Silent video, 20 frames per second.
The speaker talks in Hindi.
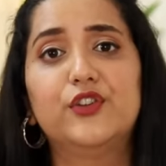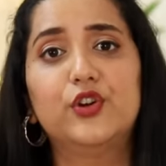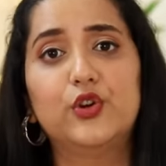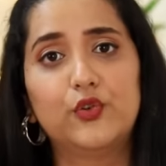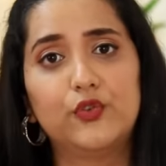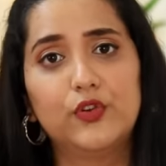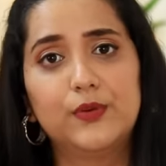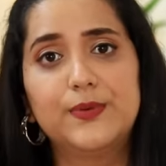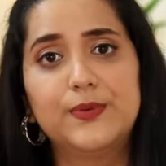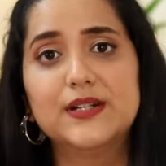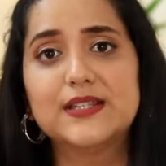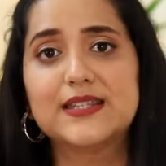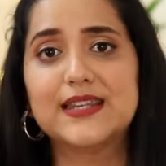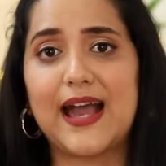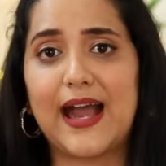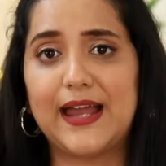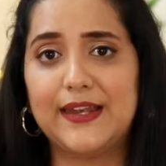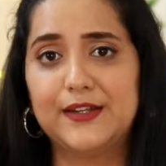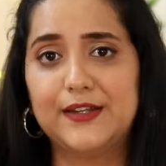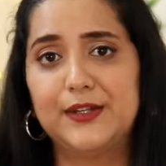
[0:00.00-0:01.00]
द ओवरबर्स्ट
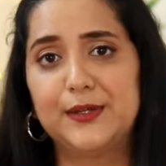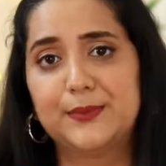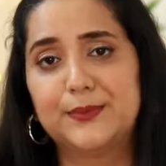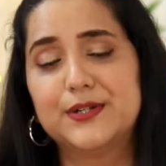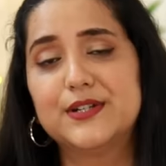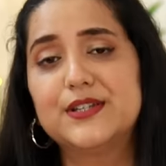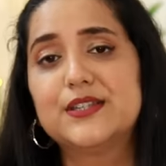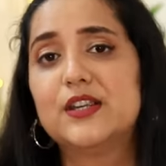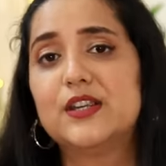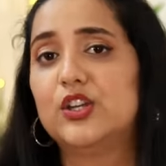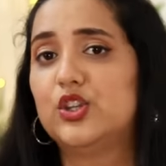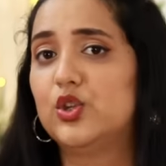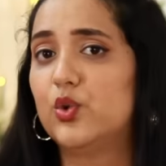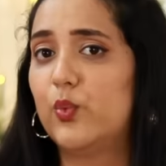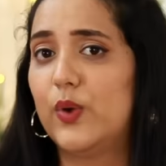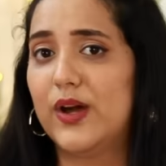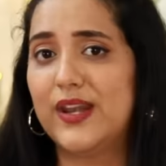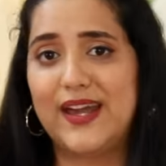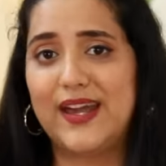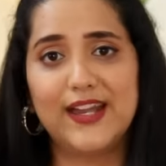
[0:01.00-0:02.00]
एंड अंडरबर्स्ट तो
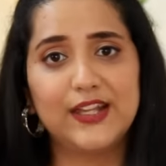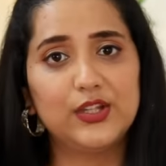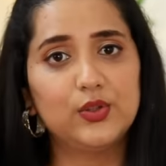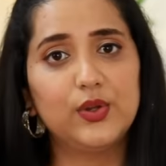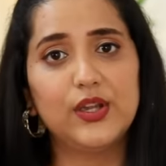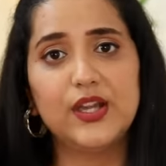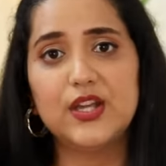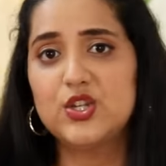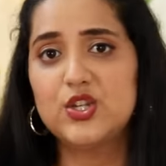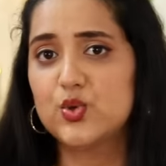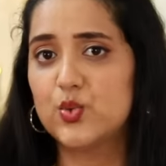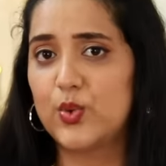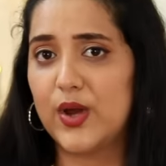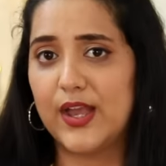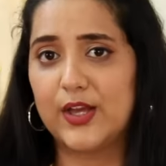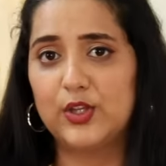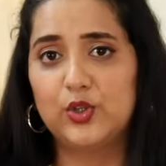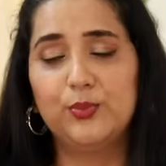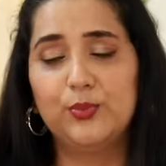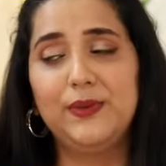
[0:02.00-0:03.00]
वन आया तो ए टू
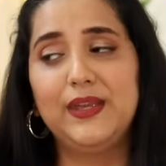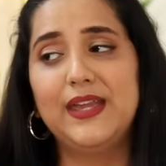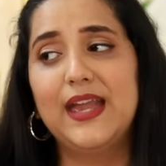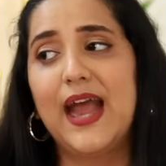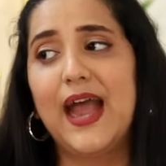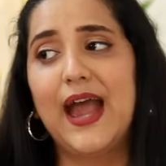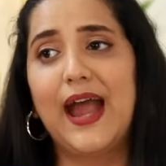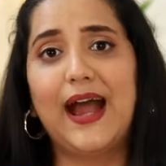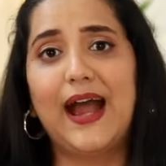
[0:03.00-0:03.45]
आया तो बी